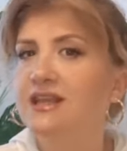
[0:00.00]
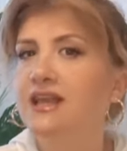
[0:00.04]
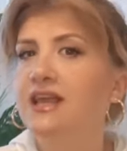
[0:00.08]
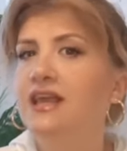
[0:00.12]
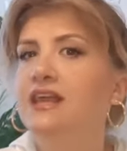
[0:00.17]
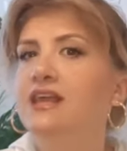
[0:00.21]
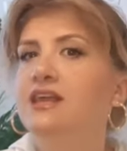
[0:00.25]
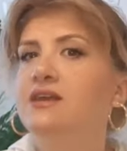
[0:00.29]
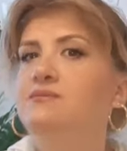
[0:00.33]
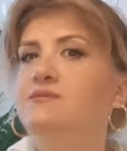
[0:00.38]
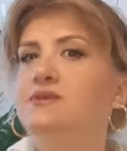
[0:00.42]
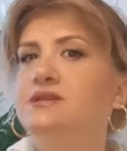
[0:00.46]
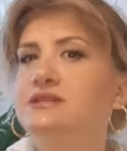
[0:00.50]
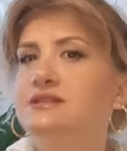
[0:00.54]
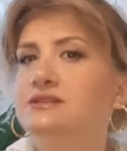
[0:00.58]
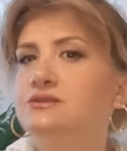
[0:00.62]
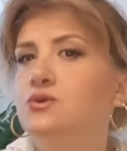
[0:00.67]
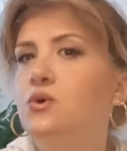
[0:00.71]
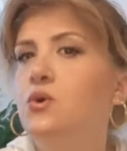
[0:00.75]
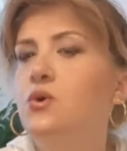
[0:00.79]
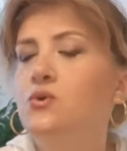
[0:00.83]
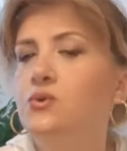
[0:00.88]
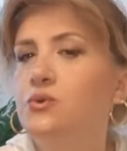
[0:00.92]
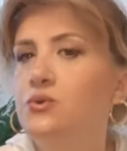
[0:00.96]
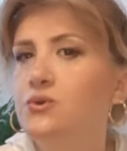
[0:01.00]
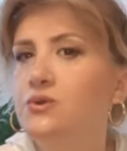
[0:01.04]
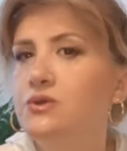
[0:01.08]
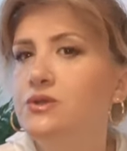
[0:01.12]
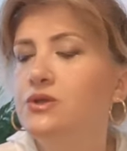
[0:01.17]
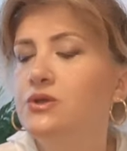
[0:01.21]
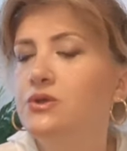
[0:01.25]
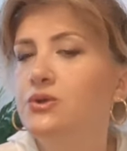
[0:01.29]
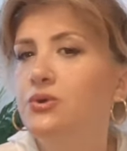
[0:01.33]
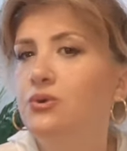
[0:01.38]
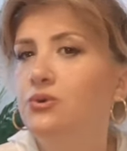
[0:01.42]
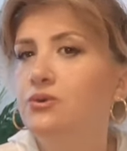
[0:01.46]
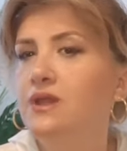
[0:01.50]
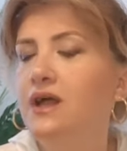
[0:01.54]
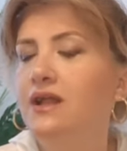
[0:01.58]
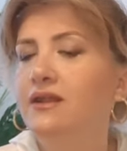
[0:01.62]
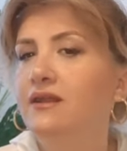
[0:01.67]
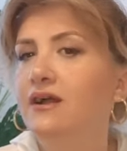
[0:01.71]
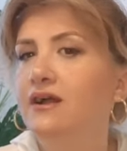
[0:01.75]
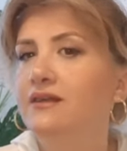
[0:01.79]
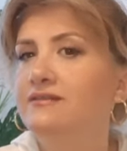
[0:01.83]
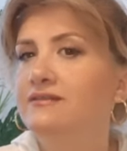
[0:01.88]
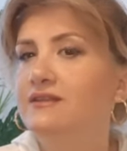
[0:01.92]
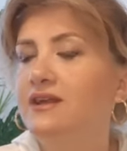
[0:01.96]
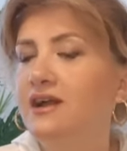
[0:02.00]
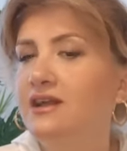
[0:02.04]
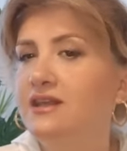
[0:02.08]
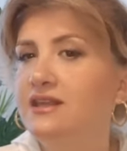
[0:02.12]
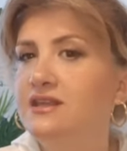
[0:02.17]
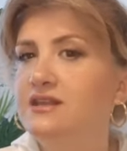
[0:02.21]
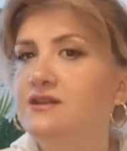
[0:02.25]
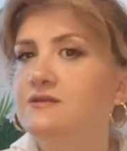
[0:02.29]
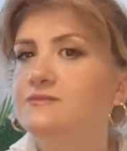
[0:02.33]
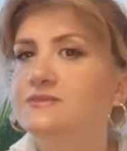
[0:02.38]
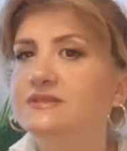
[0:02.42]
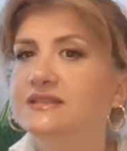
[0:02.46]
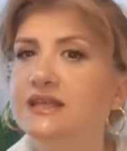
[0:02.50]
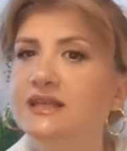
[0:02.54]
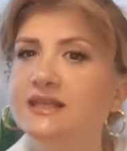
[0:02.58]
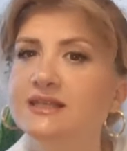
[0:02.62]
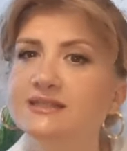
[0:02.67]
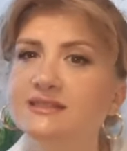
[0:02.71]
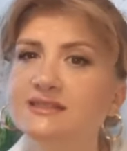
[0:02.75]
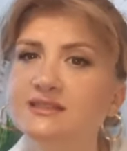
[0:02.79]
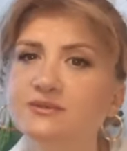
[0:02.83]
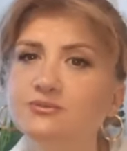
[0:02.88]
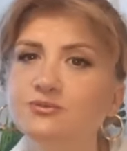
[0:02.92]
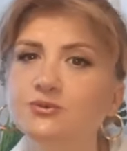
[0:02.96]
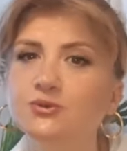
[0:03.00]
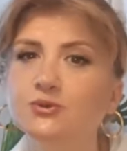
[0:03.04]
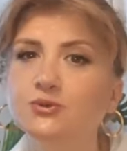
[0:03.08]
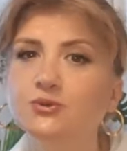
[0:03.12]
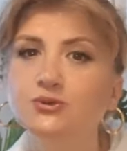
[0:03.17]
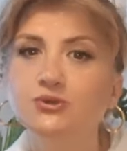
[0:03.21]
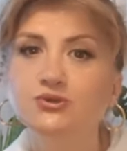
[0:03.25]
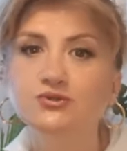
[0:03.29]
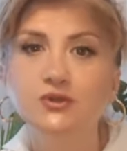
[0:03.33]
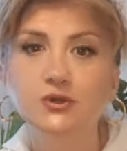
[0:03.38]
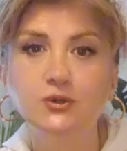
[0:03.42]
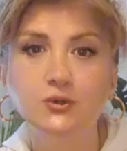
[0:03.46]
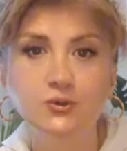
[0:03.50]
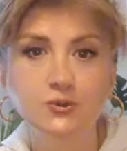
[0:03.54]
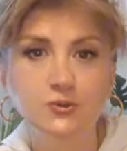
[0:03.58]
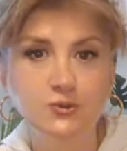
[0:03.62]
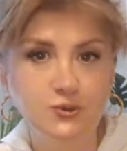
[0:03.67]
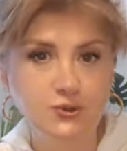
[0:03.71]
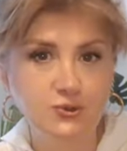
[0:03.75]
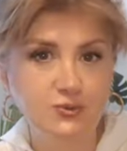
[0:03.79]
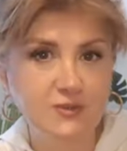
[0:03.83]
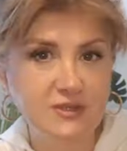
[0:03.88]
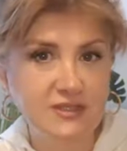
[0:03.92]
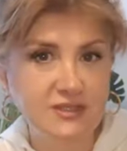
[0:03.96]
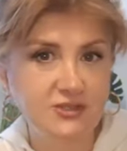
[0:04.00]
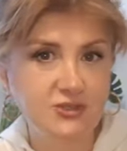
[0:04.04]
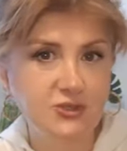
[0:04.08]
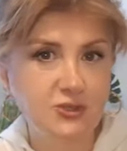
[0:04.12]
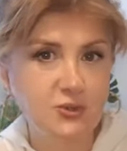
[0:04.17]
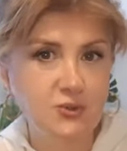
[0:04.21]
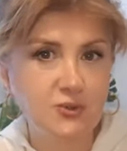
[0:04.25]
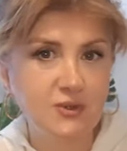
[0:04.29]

Ekim'in son günleri olan hatta 28, 29 ve 31.